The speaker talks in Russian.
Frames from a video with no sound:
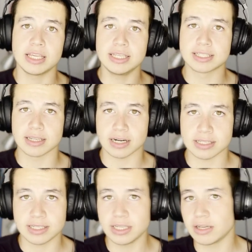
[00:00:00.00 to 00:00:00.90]
из
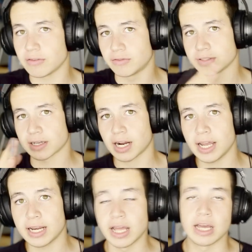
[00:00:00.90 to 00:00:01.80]
России в
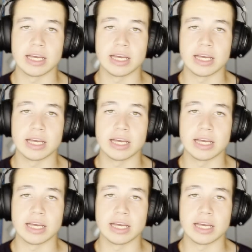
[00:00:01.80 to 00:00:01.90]
Израиль.